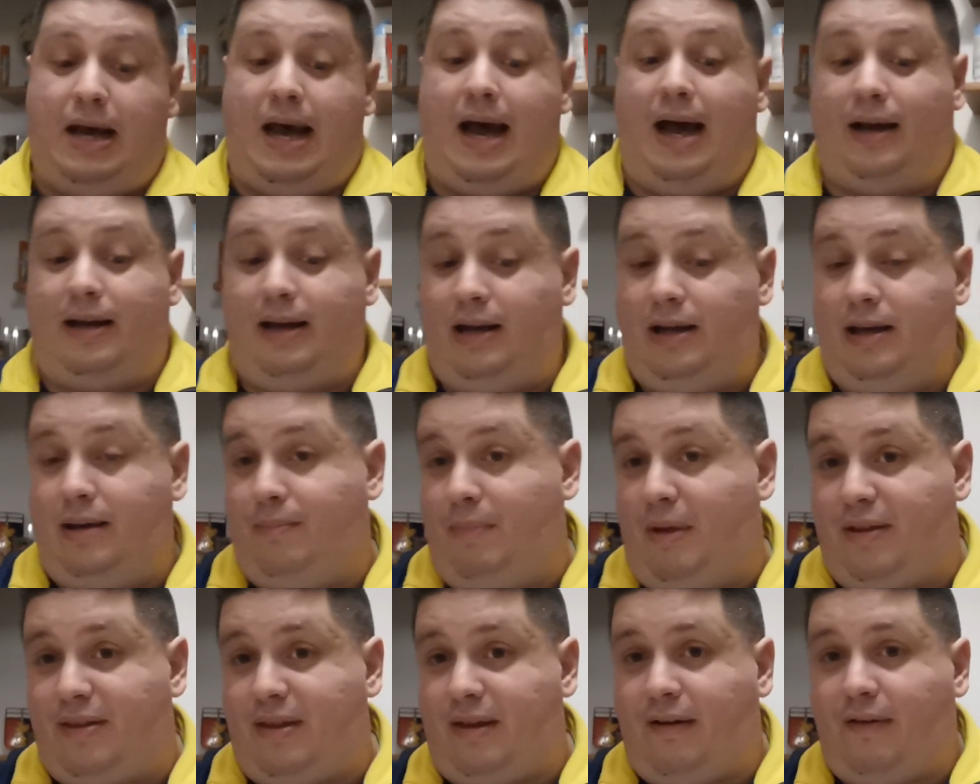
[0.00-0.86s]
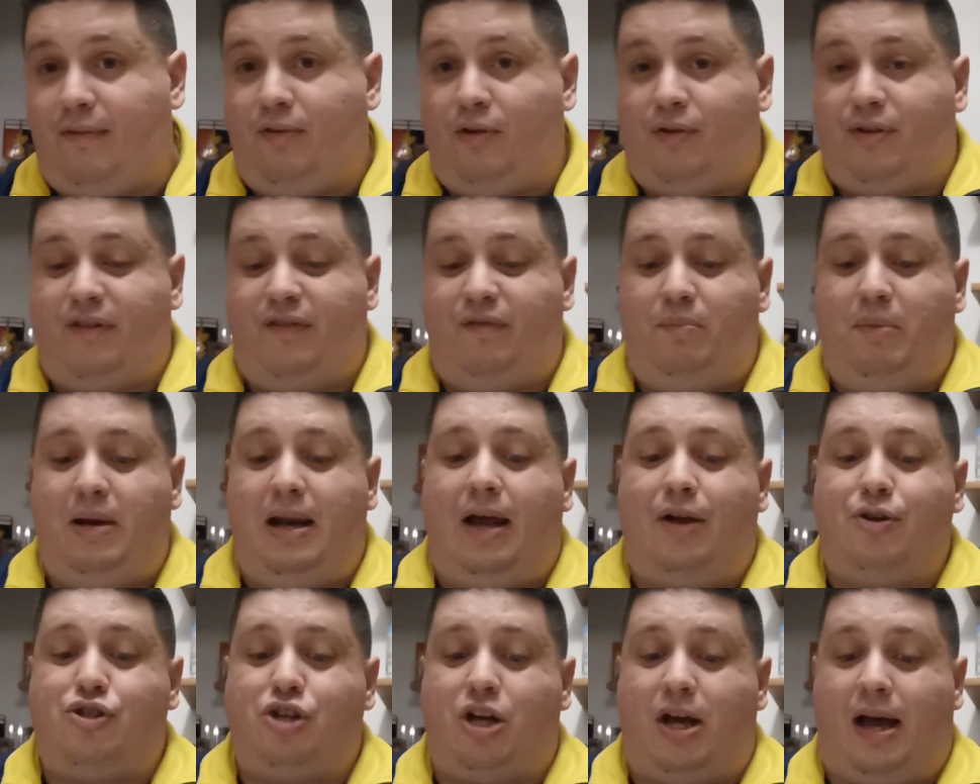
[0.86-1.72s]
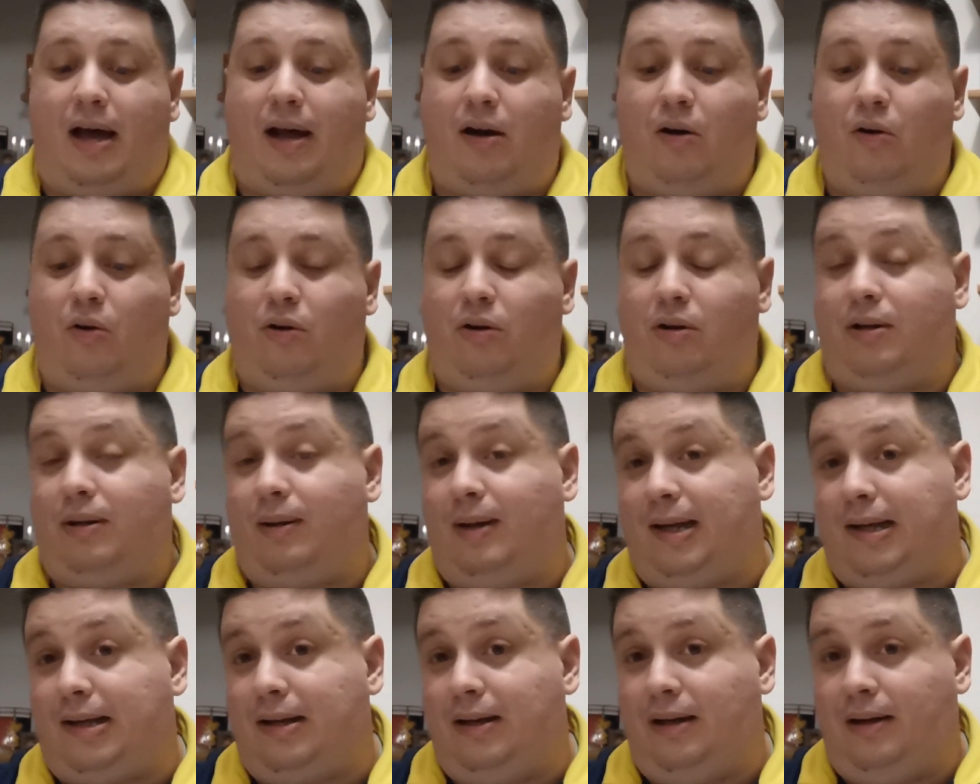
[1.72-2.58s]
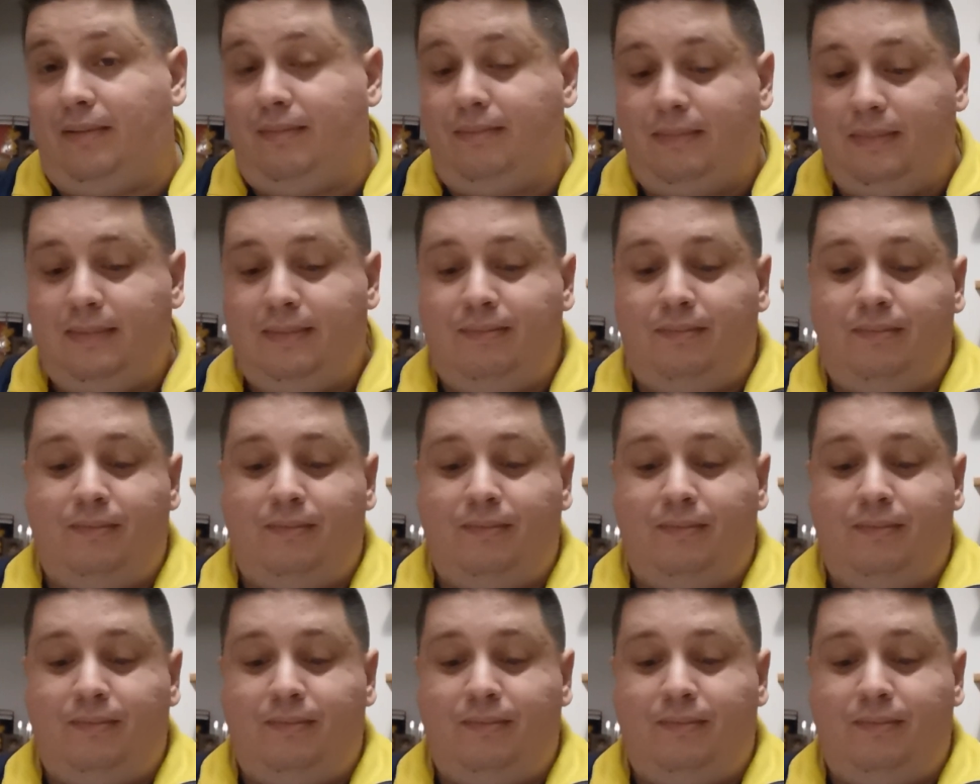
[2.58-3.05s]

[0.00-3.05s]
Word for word: Anche lì bastava forse sbilanciarlo, perché